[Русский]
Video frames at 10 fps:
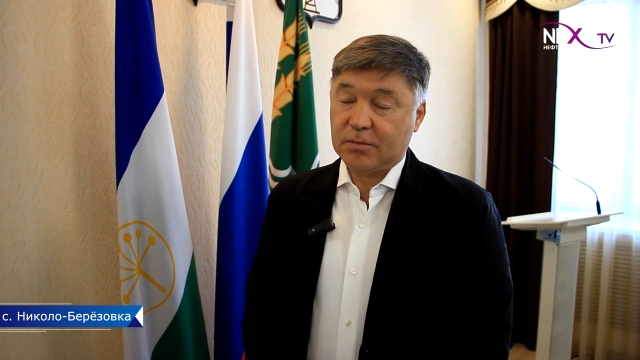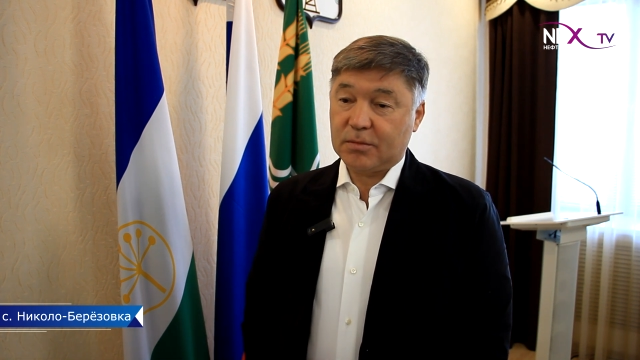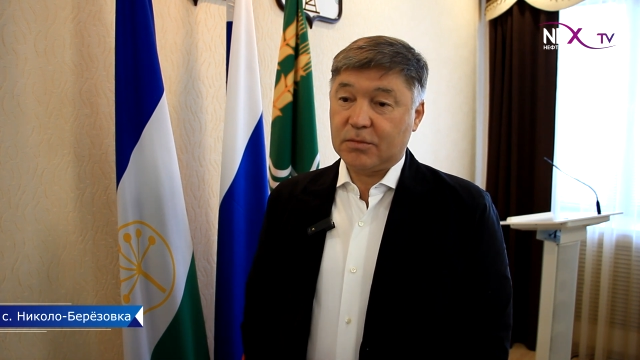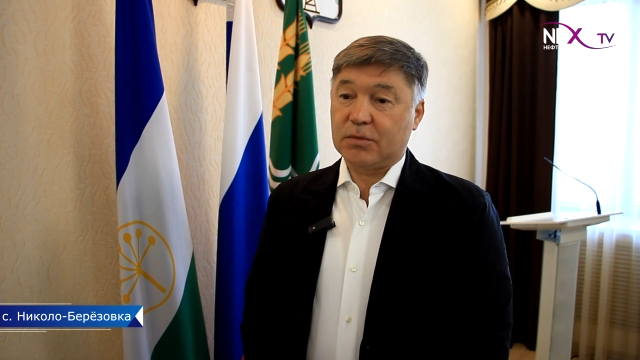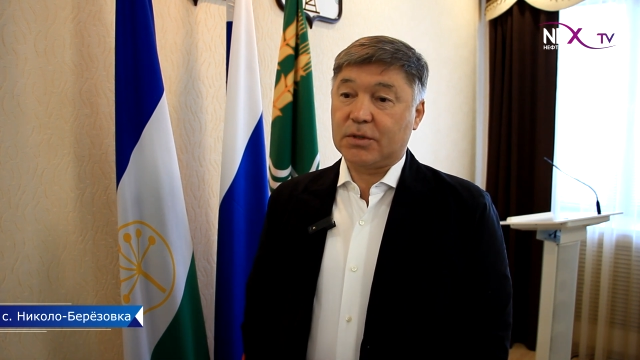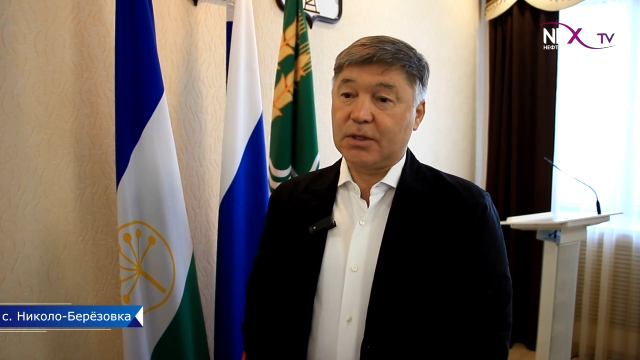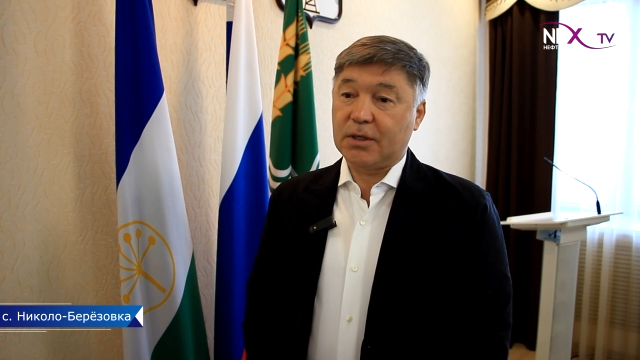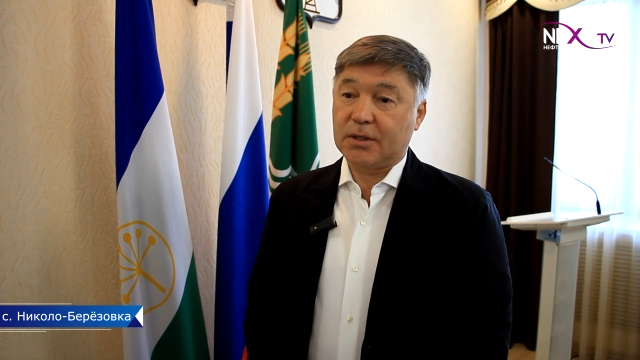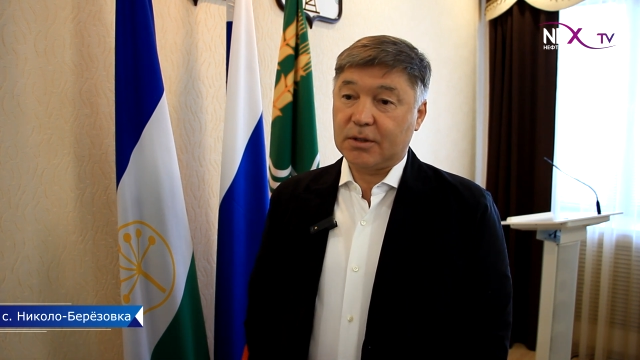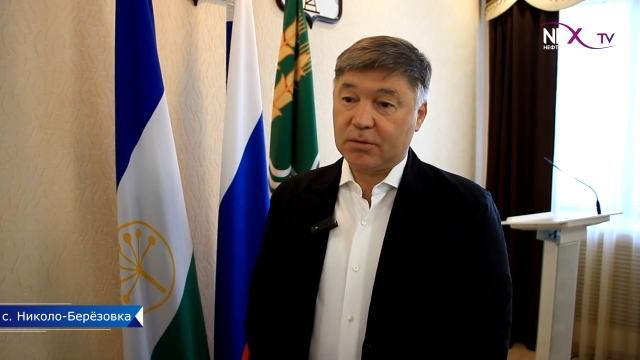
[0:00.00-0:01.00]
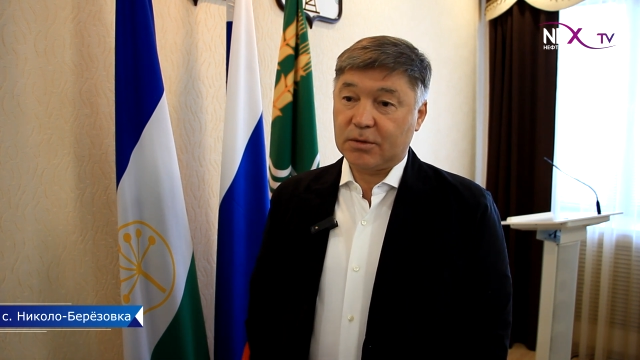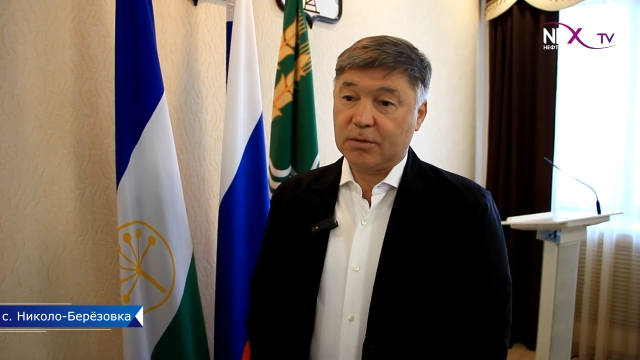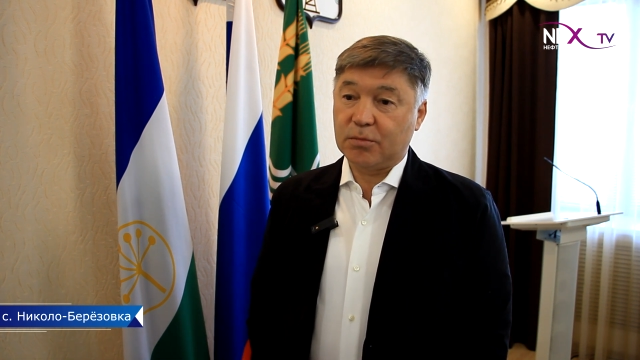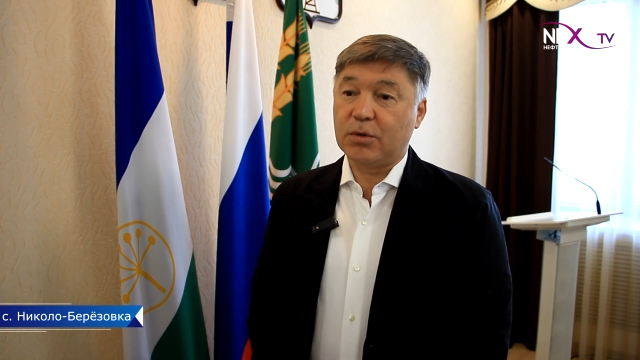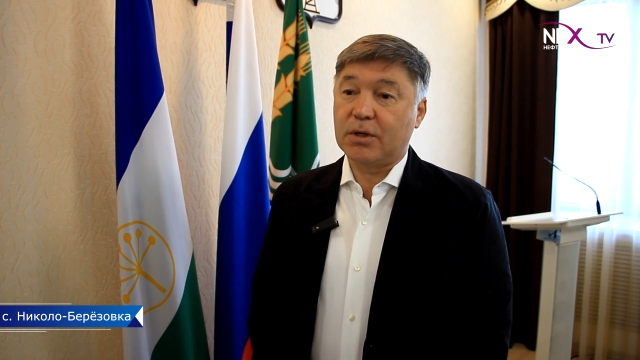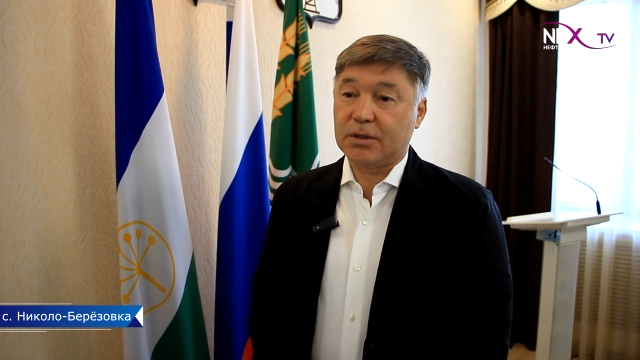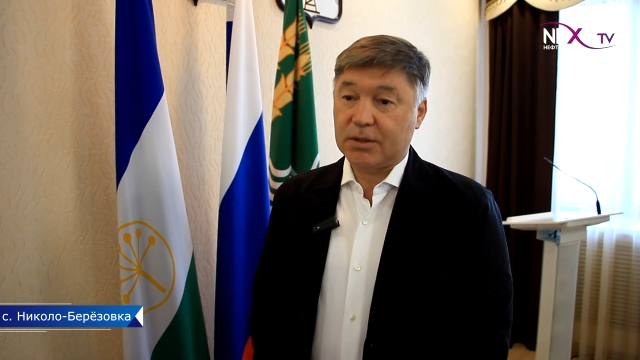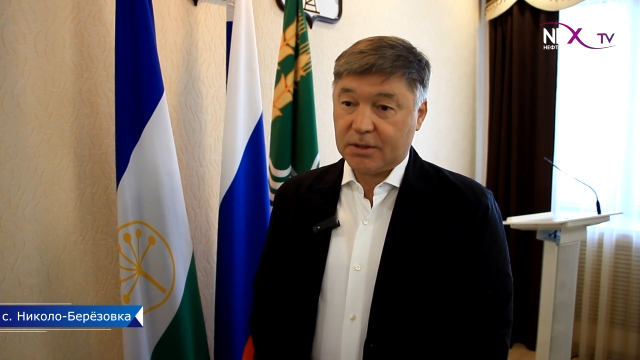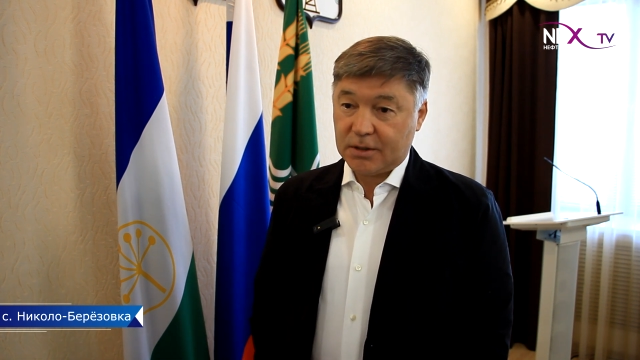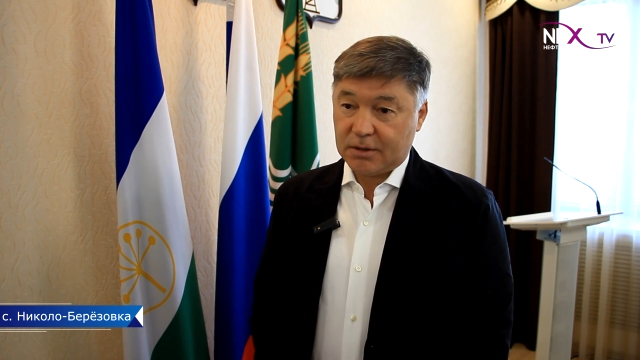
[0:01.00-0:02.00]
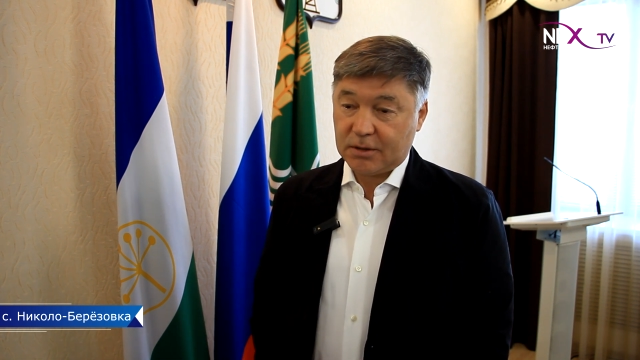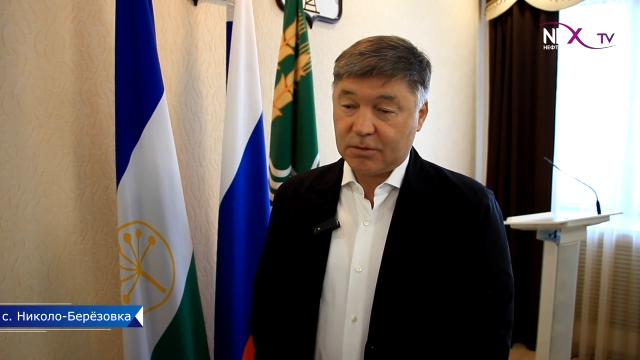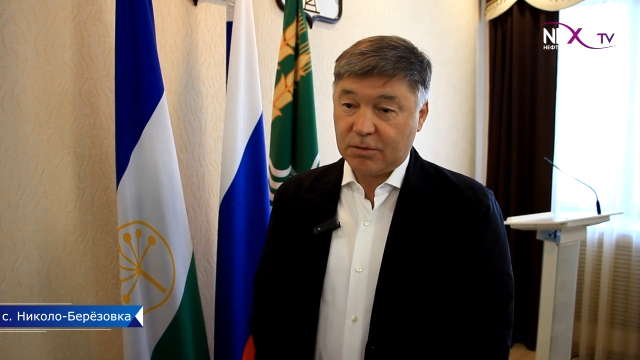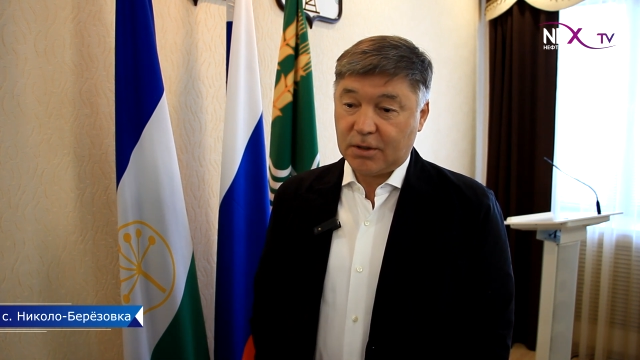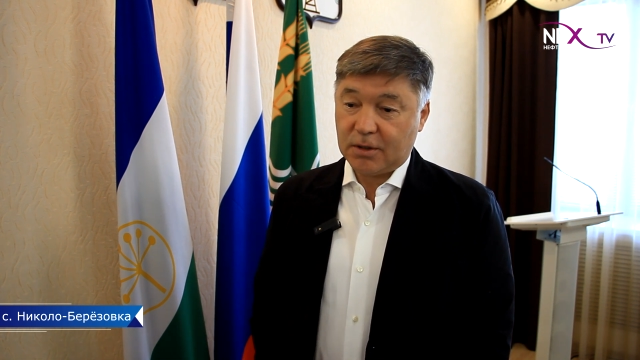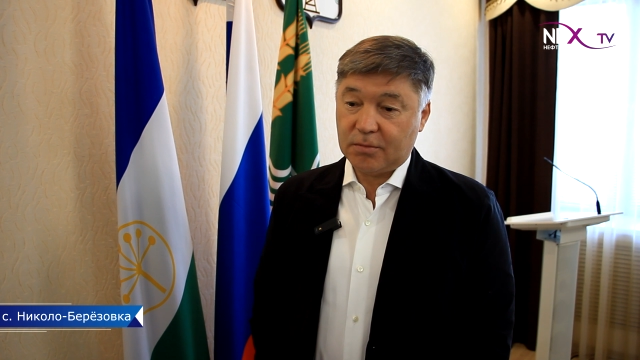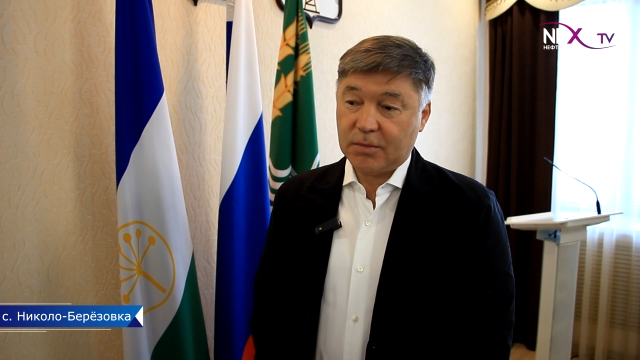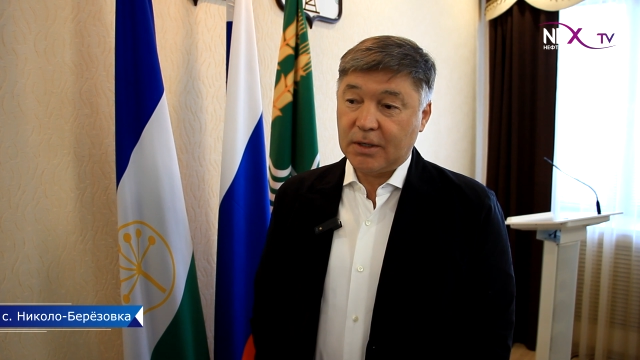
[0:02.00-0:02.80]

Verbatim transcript: ну, цели, которые более считает актуальными